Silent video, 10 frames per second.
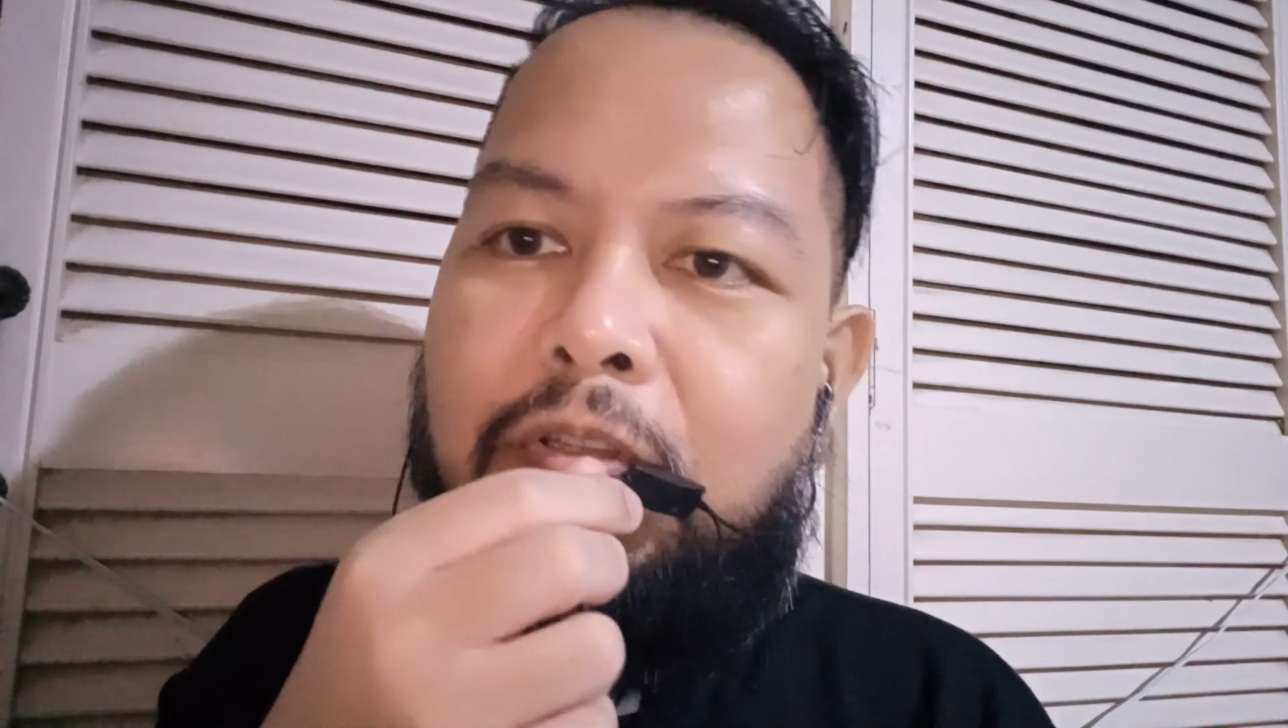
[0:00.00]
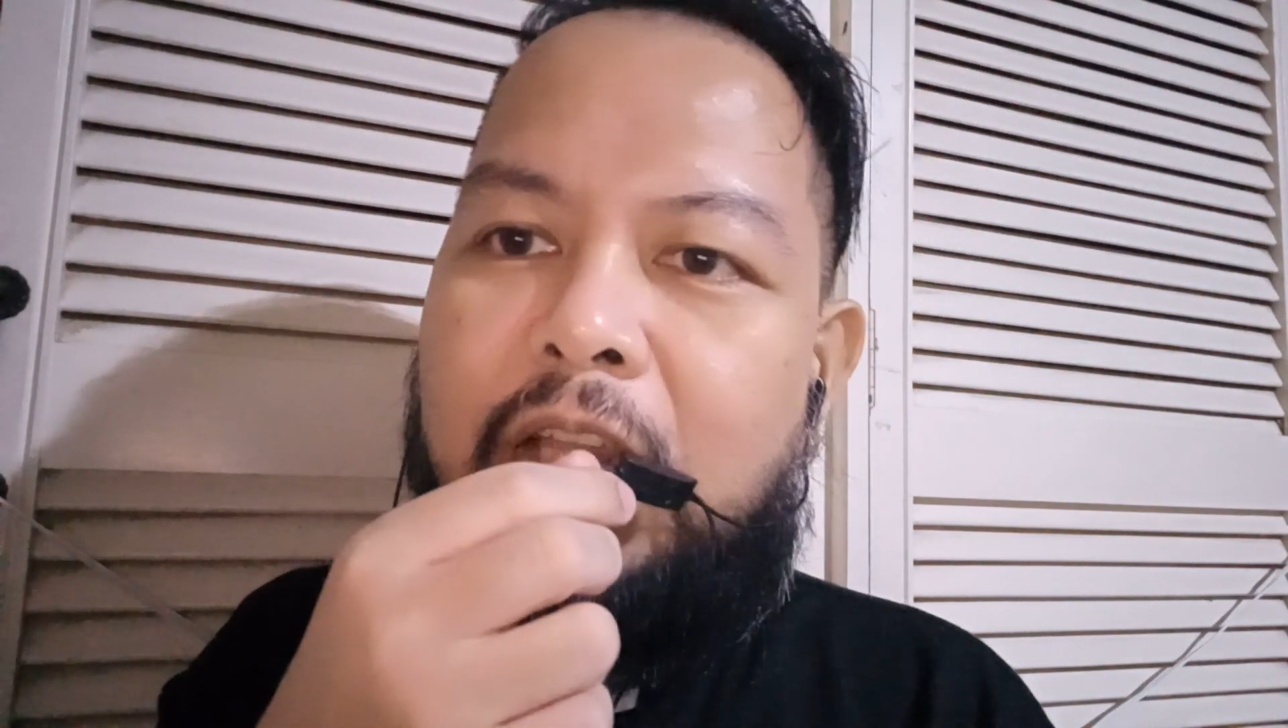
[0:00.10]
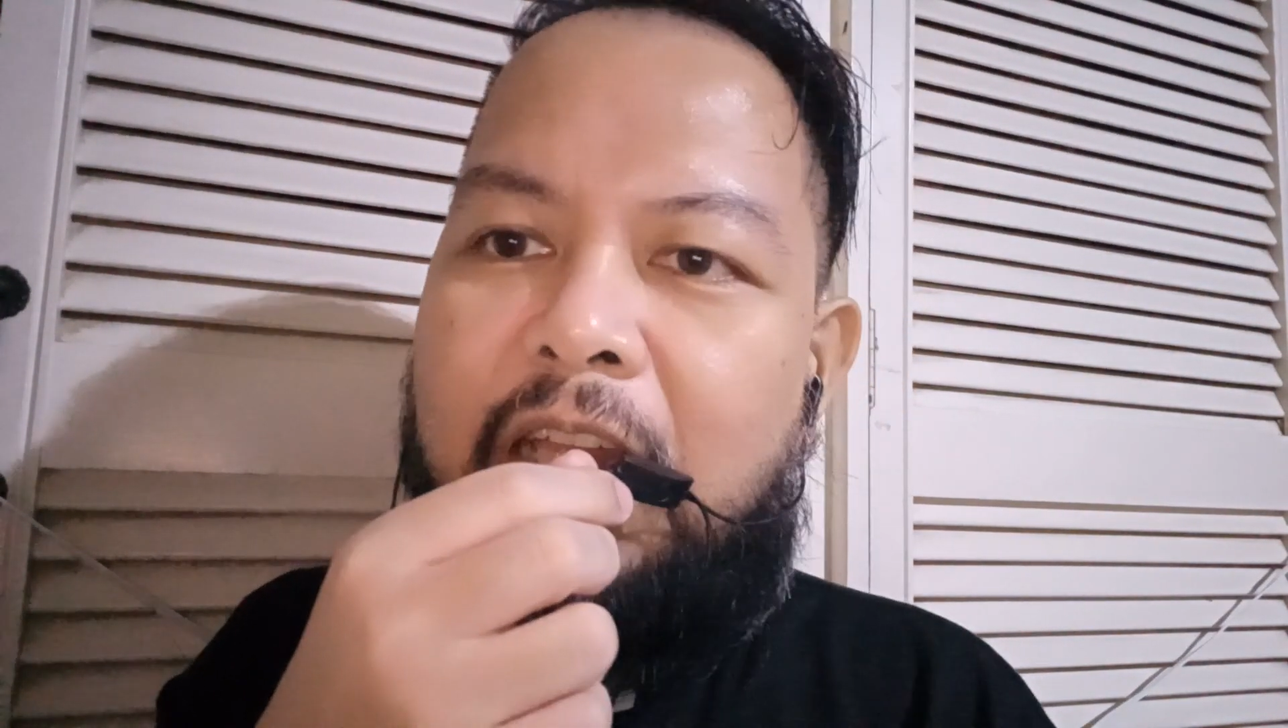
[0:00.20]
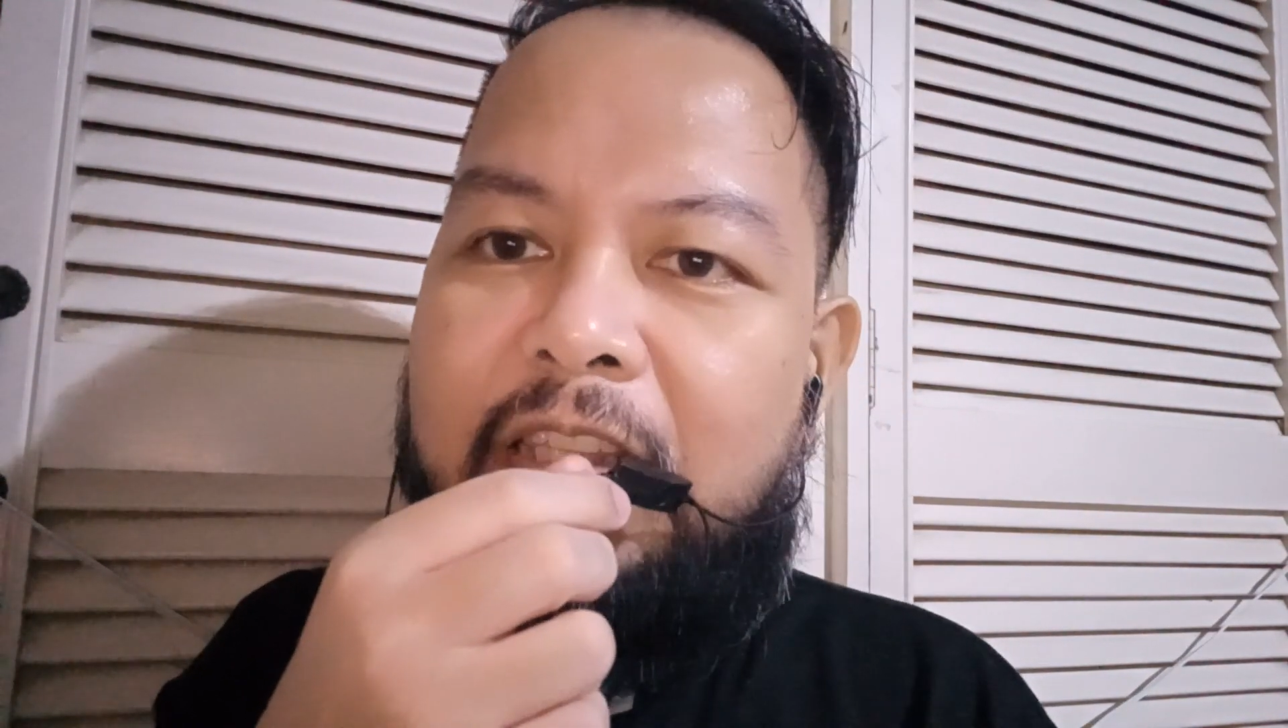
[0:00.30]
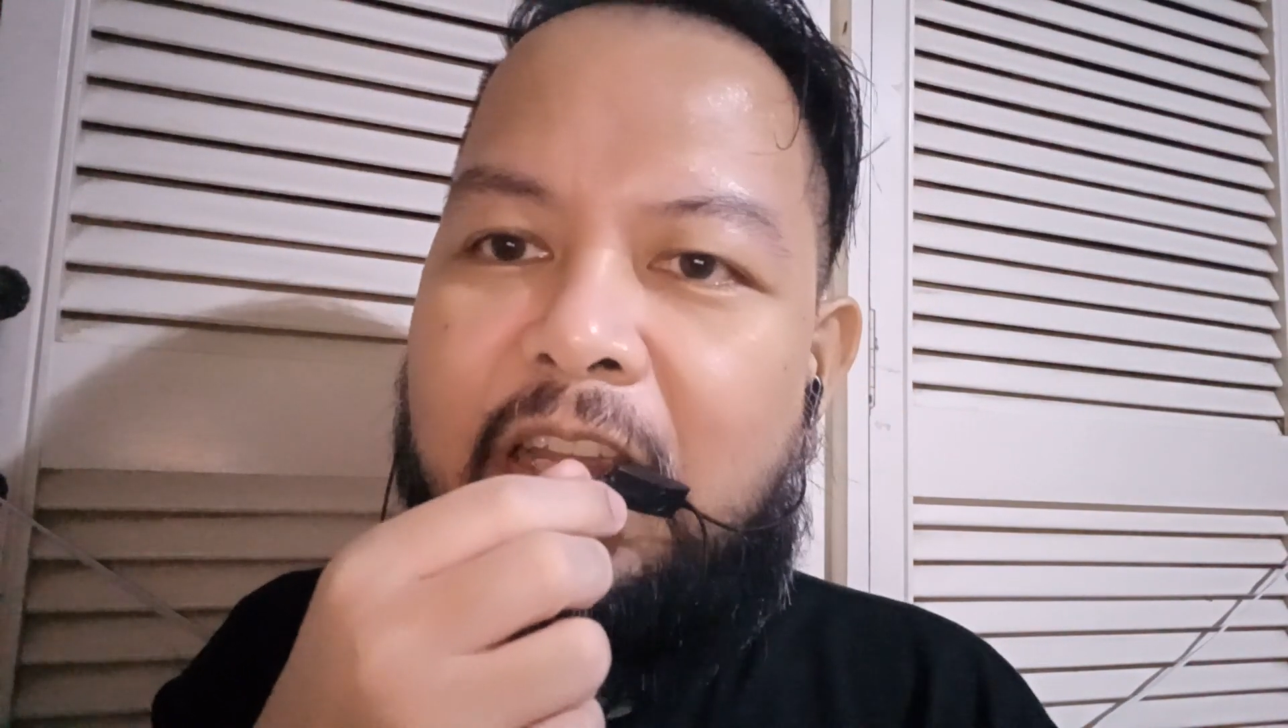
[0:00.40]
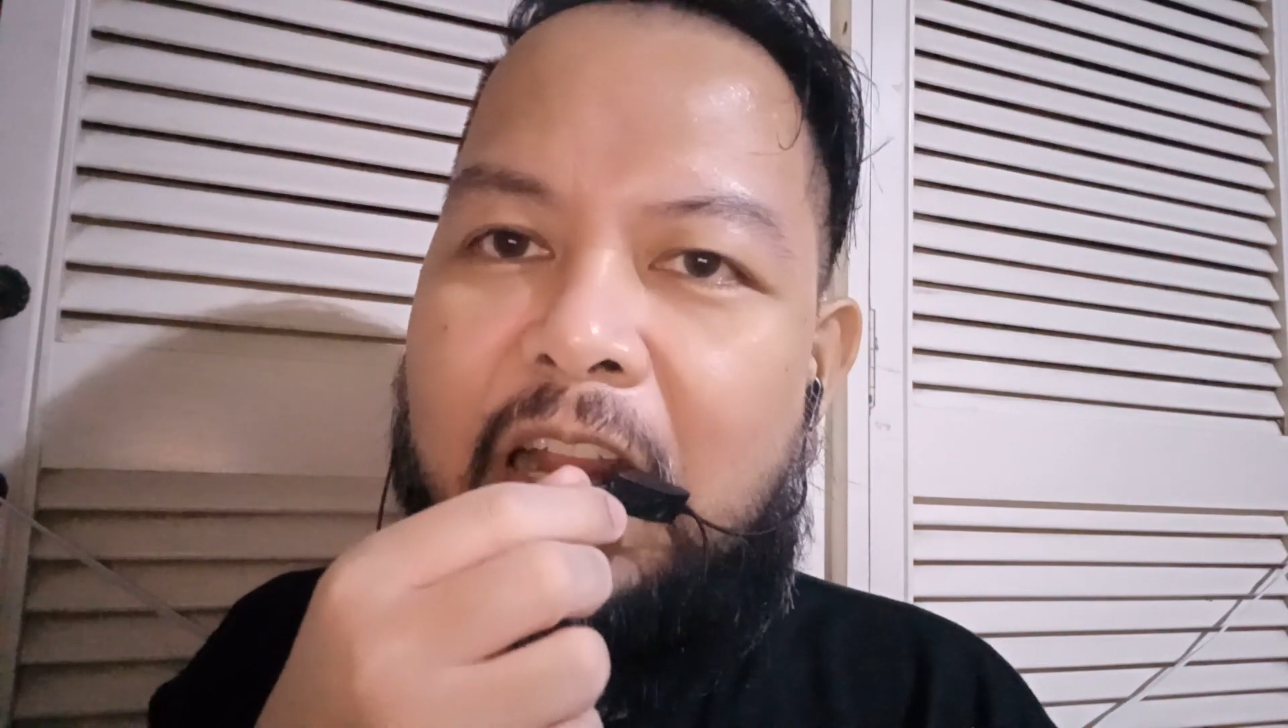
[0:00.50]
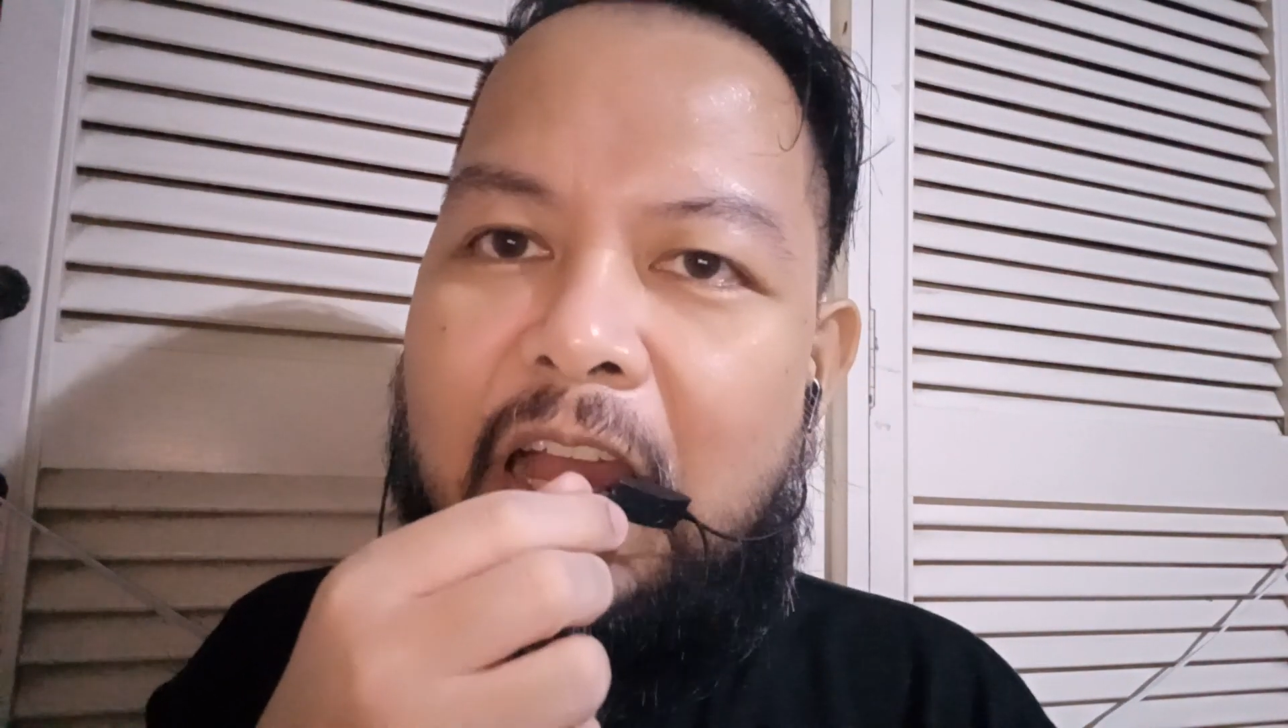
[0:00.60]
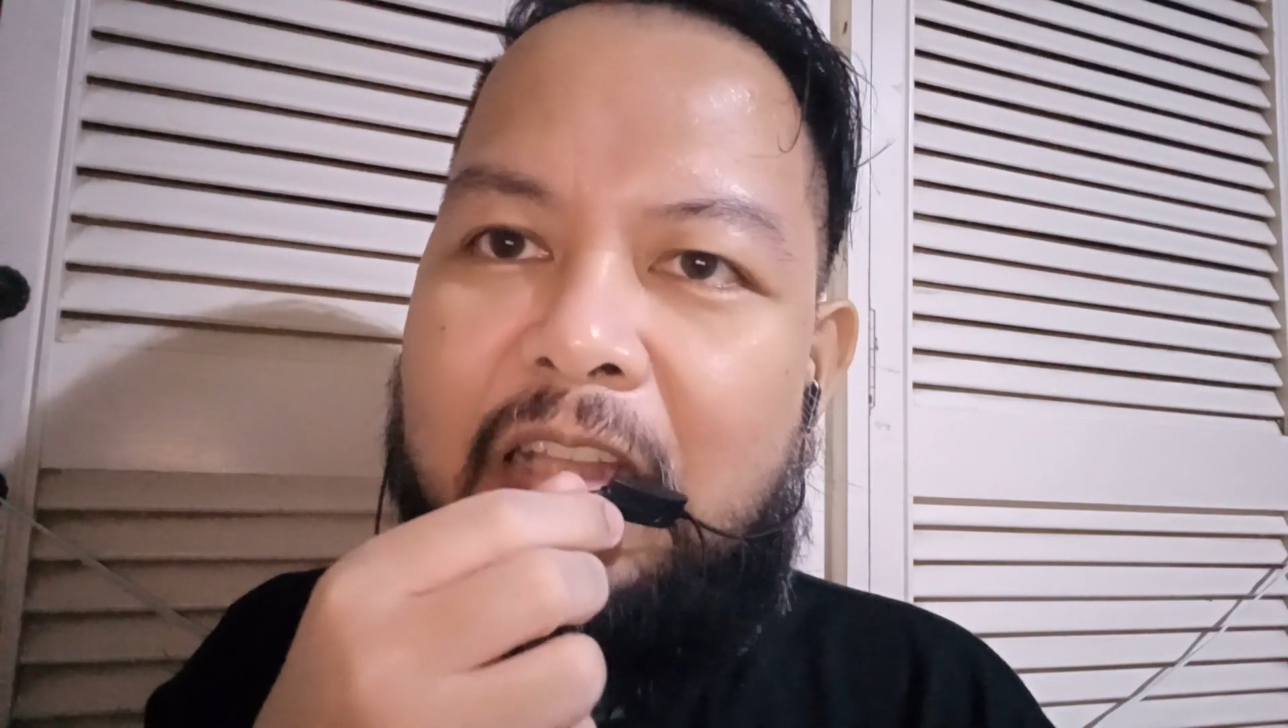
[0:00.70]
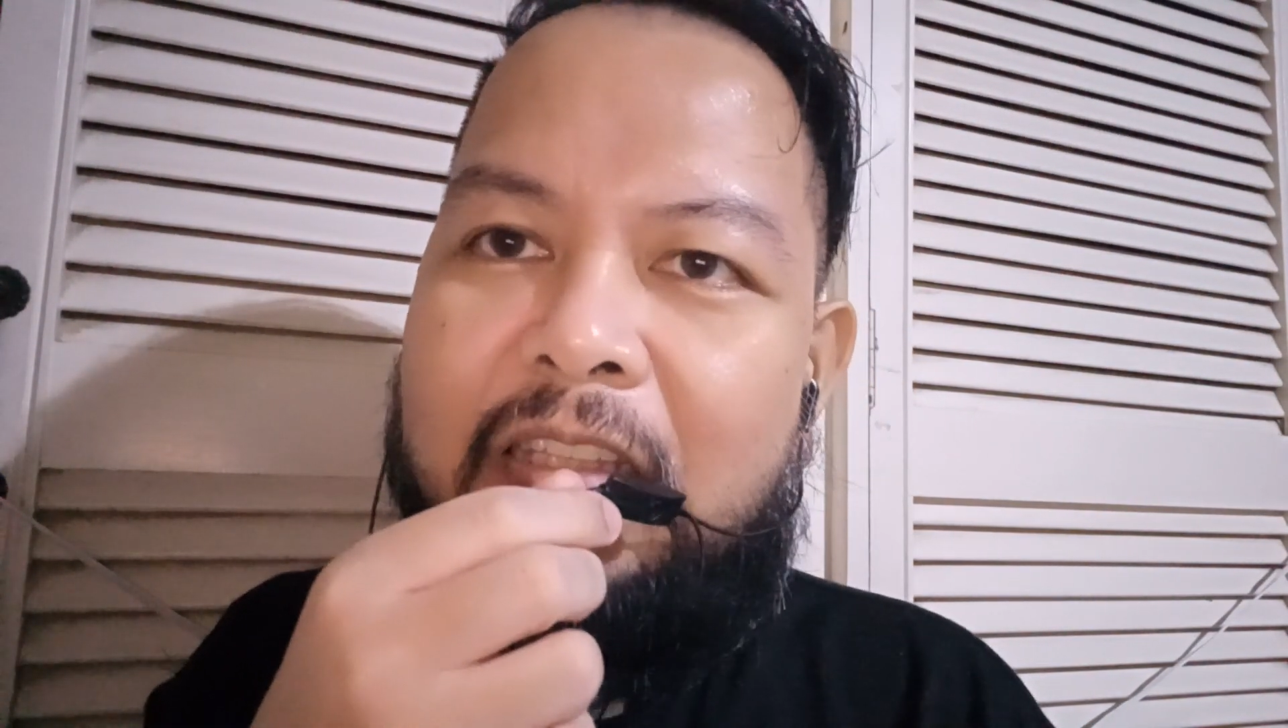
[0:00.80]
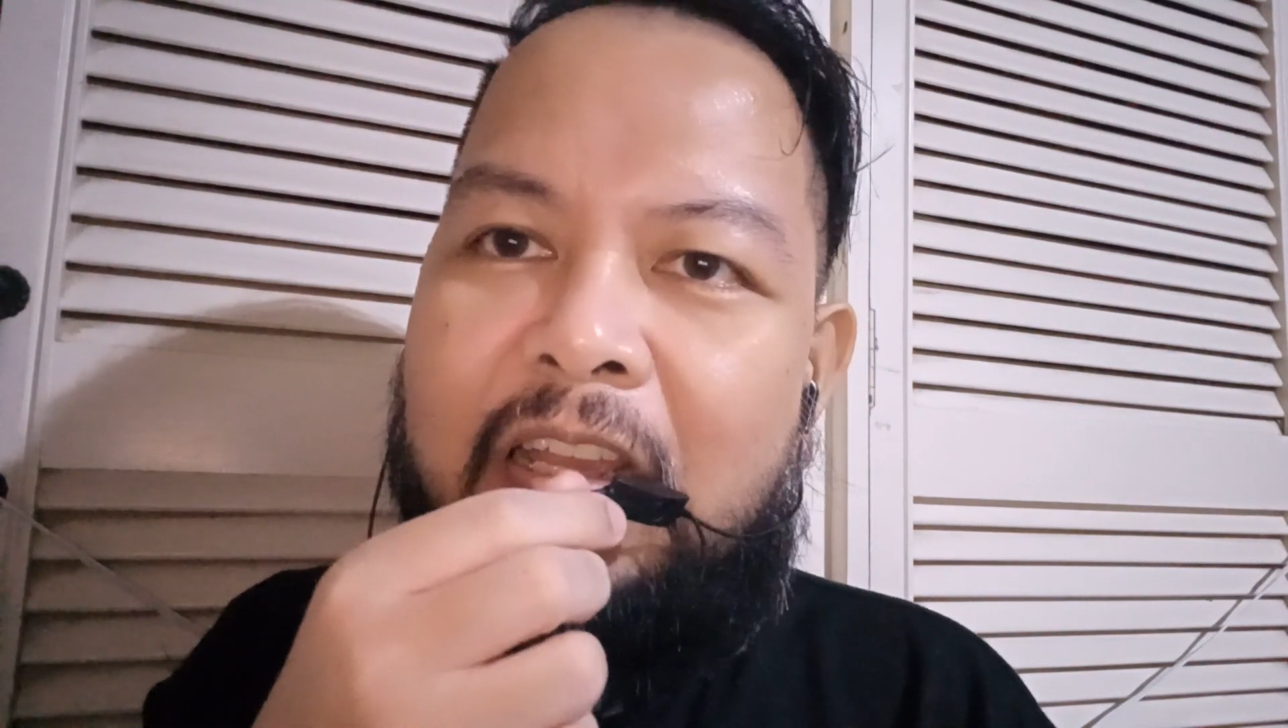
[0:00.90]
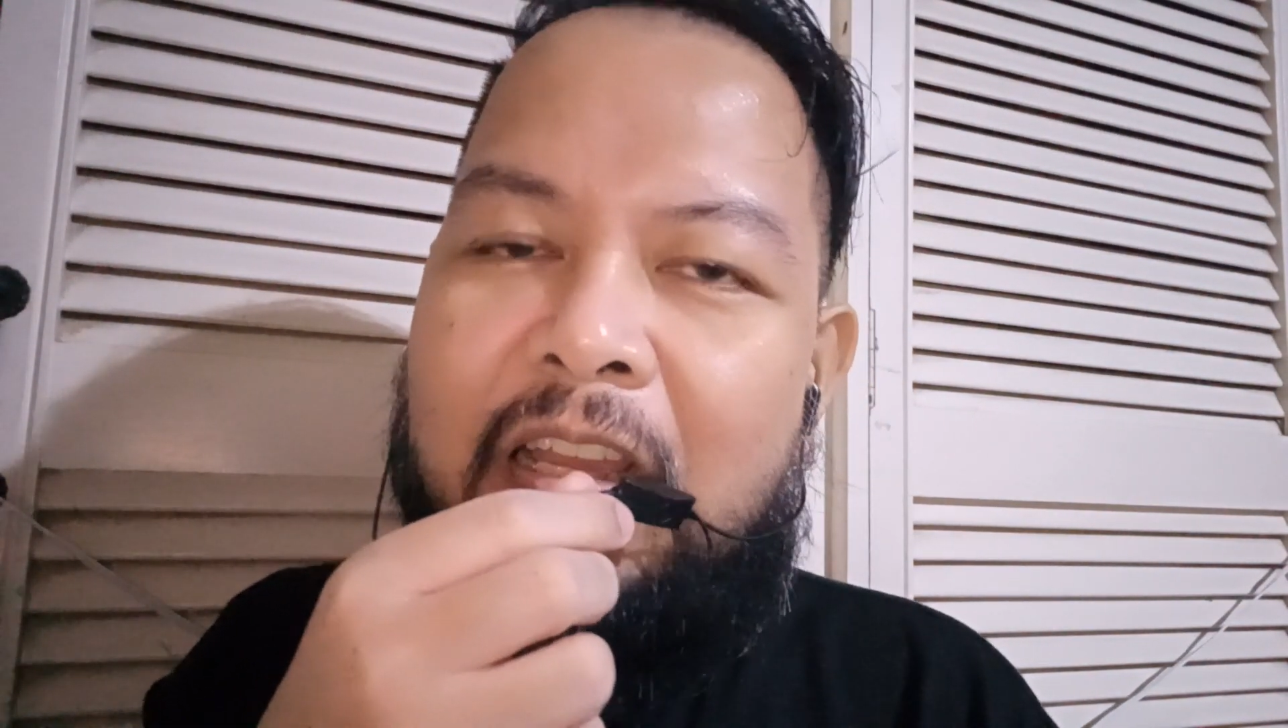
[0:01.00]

sa ating lahat